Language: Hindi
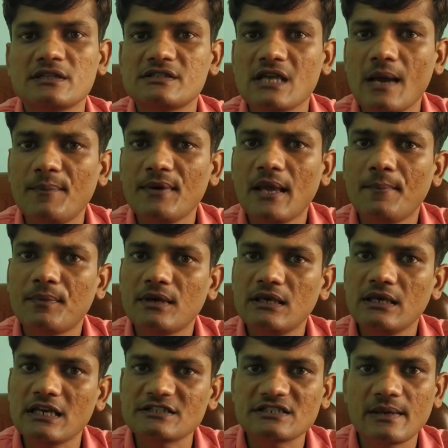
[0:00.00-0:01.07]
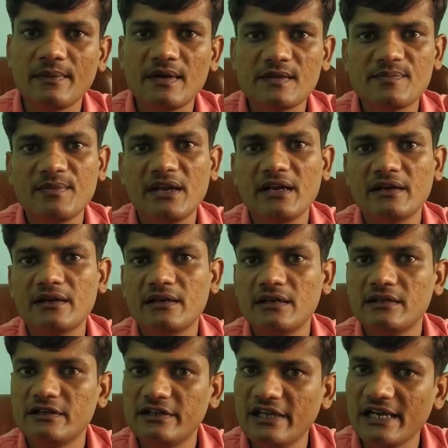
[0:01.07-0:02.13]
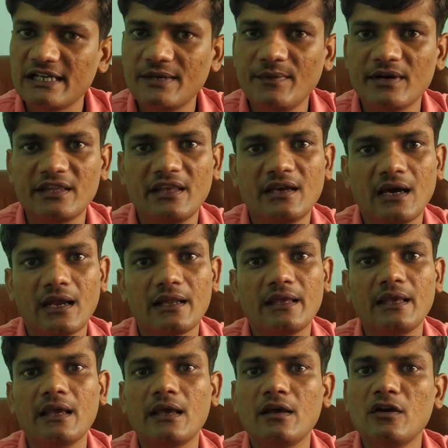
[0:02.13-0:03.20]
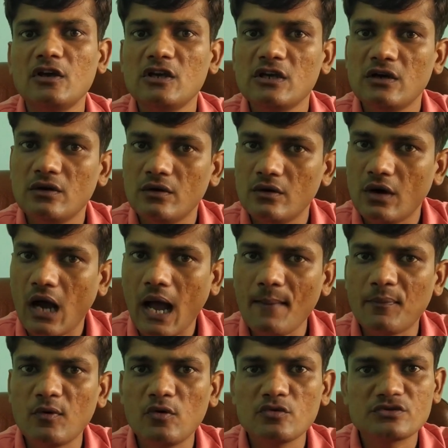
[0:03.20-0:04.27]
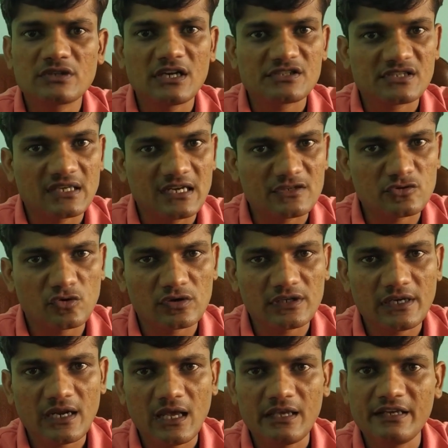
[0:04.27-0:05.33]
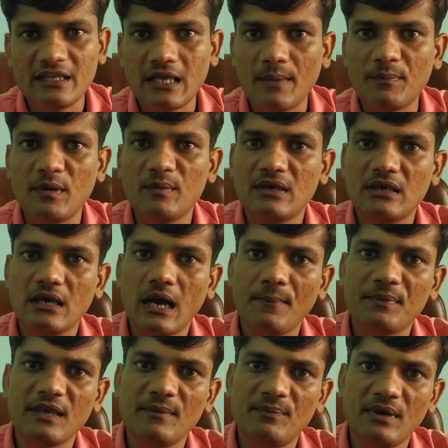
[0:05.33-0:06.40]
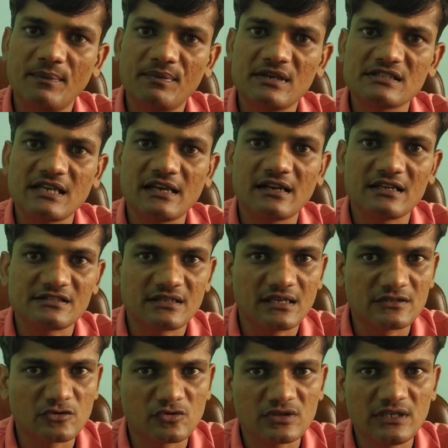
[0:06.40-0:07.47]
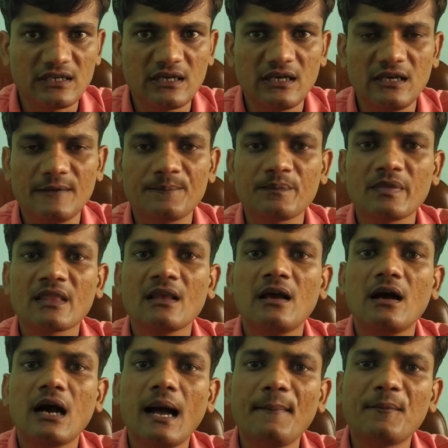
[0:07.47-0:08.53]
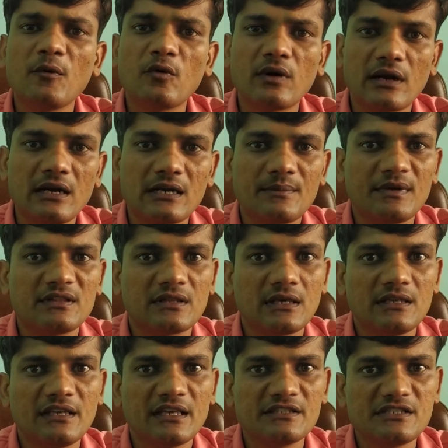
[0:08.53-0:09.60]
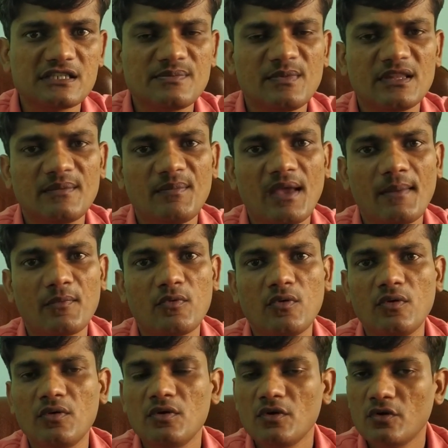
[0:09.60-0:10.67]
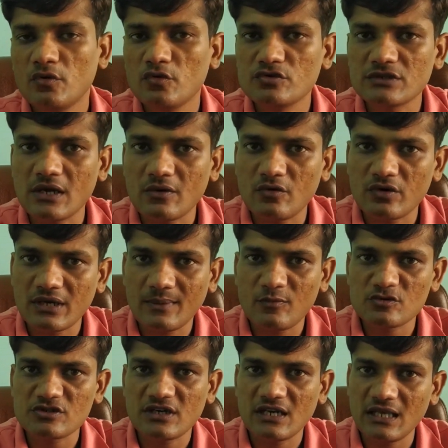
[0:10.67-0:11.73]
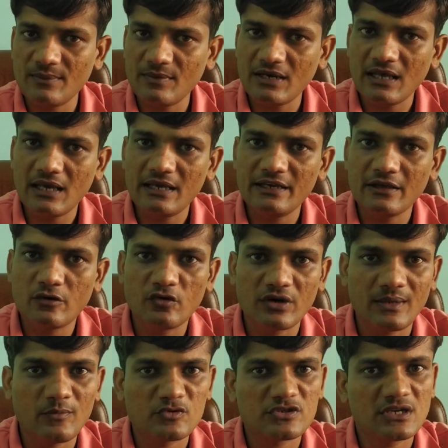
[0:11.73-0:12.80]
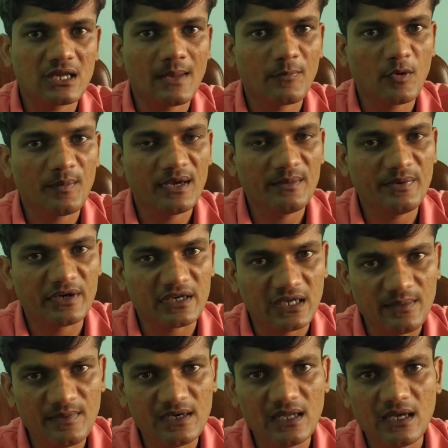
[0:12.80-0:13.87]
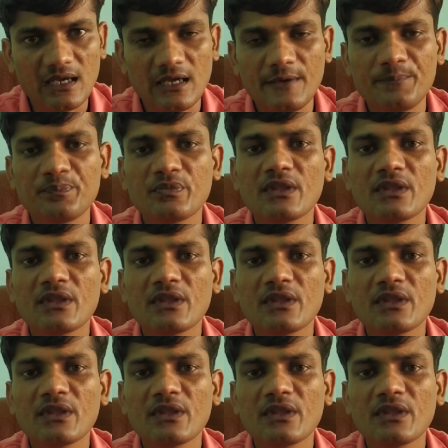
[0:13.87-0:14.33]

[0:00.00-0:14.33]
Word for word: जहाँ पे आपकी एस्टेब्लिशमेंट डीएक्टिविटी दिखा रही है आपको उसका स्क्रीनशॉट लेना है यानी कि आप आपके पी की साइड का स्क्रीनशॉट लेना है आपको करंट मंथ का यानी कि जिस मंथ में आपको उसका कॉन्ट्रीब्यूशन नहीं मिला है यानी कि कॉन्ट्रीब्यूशन का आपको बेनिफिट नहीं मिला है